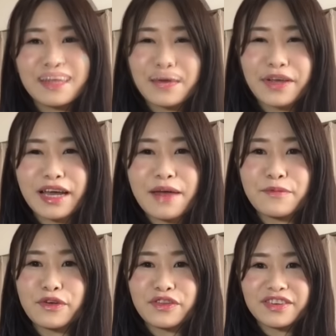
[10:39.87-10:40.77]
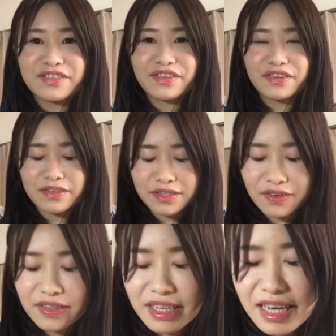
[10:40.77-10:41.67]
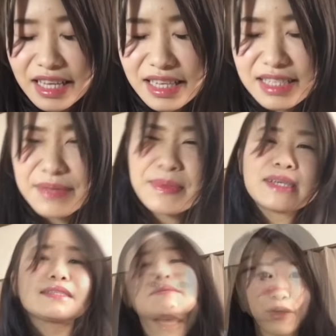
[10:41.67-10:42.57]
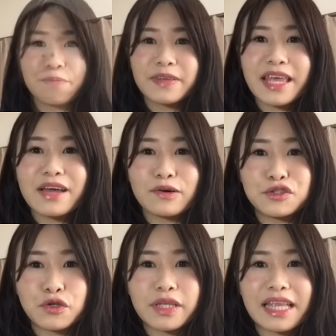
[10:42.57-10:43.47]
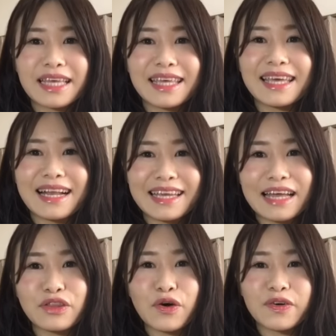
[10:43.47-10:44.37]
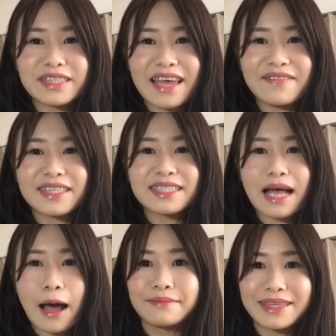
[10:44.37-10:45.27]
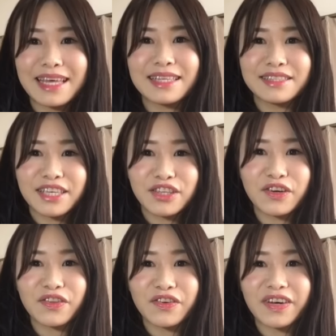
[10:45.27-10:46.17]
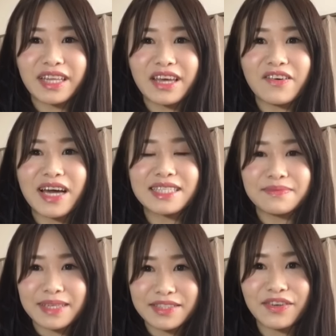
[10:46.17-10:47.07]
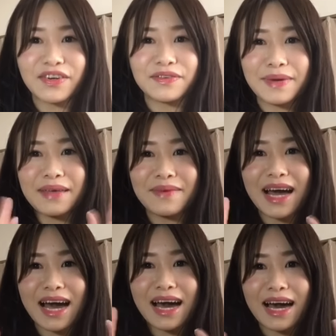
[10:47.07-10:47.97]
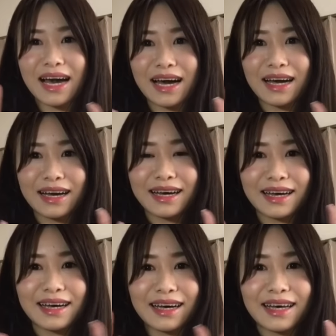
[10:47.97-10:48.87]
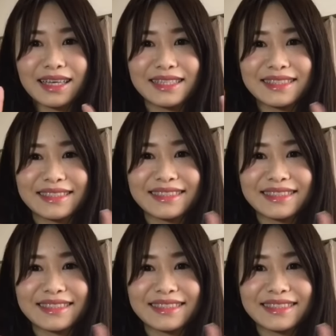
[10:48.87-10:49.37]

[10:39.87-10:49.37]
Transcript: これからもどうぞよろしくお願いいたします。最後までご視聴いただきありがとうございました。また次の動画でお会いしましょう。バイバーイ。